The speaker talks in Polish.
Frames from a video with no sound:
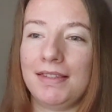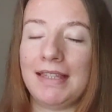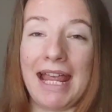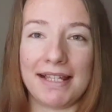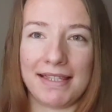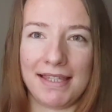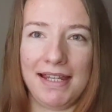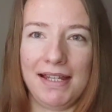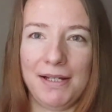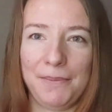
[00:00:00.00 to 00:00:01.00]
teksty
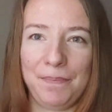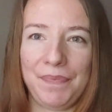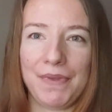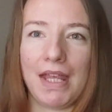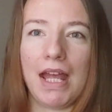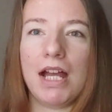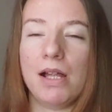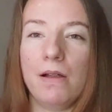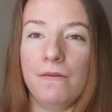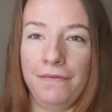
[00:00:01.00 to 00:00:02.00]

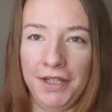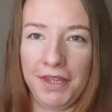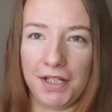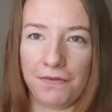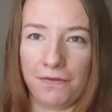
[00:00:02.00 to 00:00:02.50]
w innych